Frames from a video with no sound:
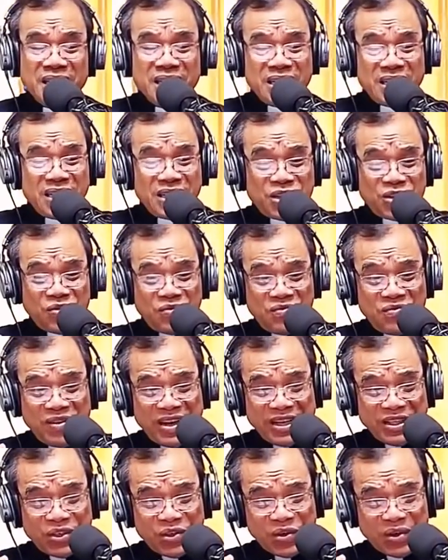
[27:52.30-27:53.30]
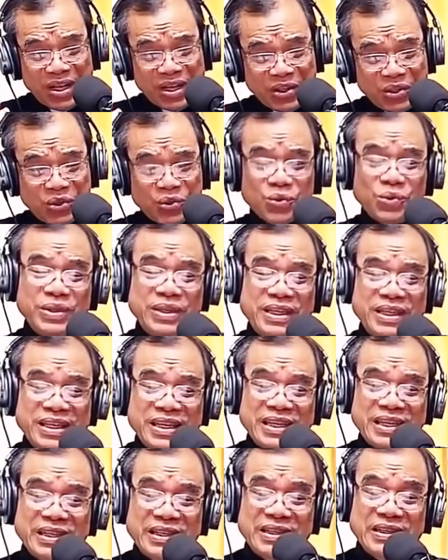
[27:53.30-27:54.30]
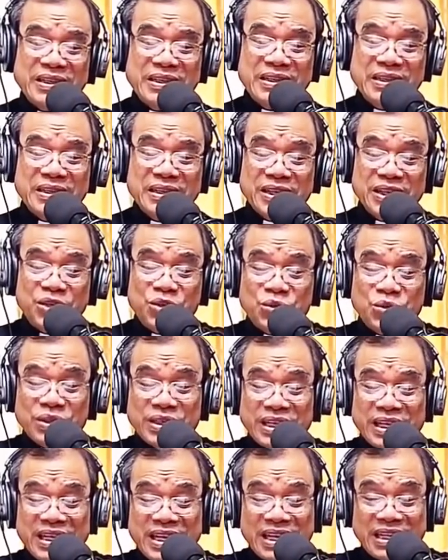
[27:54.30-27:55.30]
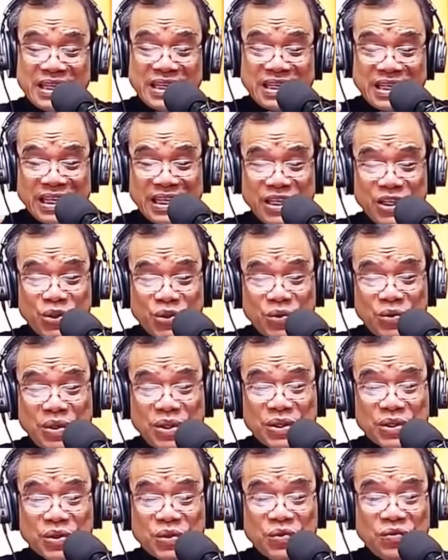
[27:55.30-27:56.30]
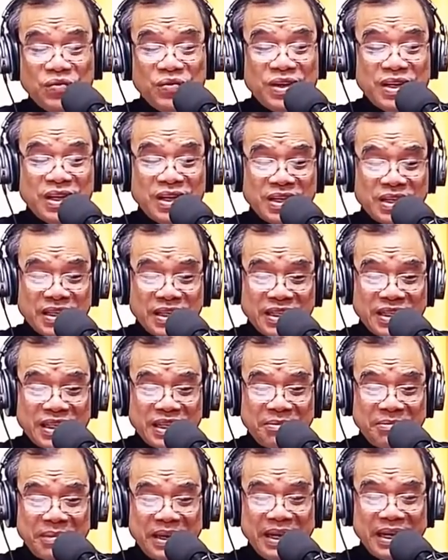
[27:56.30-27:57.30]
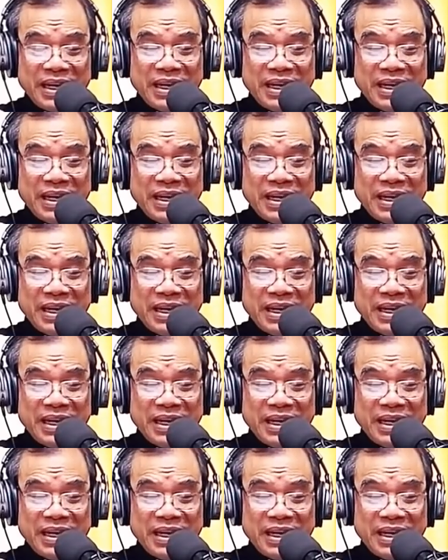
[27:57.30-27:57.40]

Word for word: trong vai trò là chủ gia đình thánh du sẽ đã dạy chúa giêsu vâng lời cha mẹ